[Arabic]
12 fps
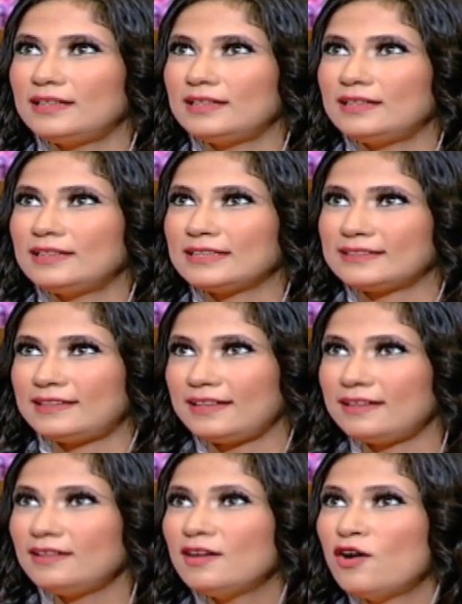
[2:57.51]

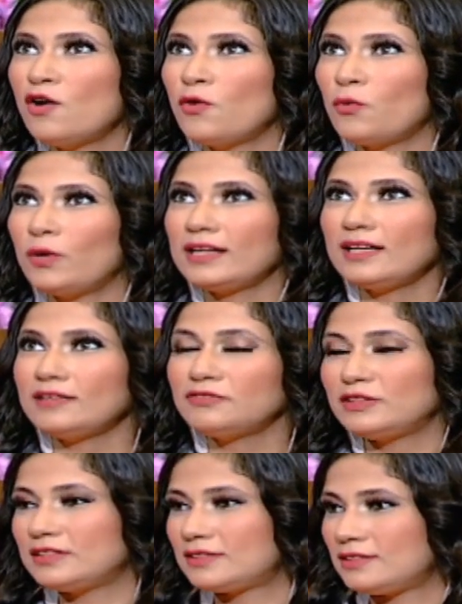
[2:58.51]
الاحتلال وانا
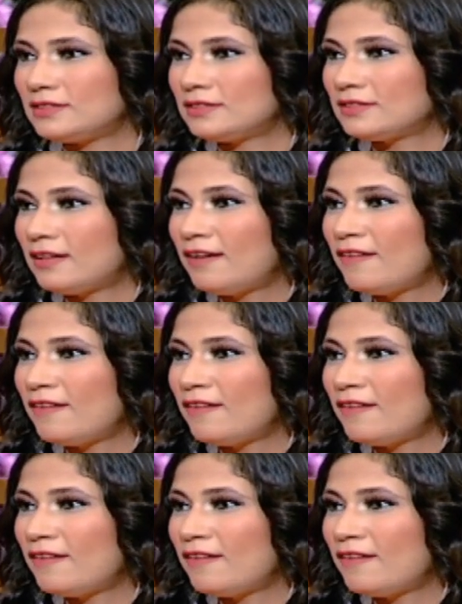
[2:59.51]
فلسطين